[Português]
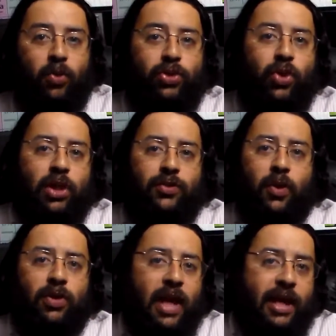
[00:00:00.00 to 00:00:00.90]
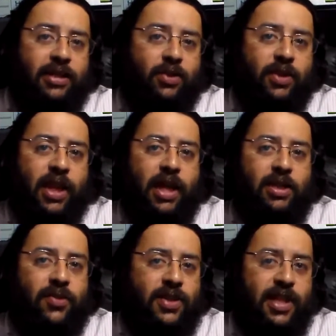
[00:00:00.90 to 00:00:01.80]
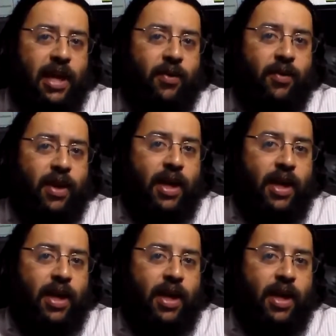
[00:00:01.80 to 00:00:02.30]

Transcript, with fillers: Os senhores feudais, o que, que eles fizeram?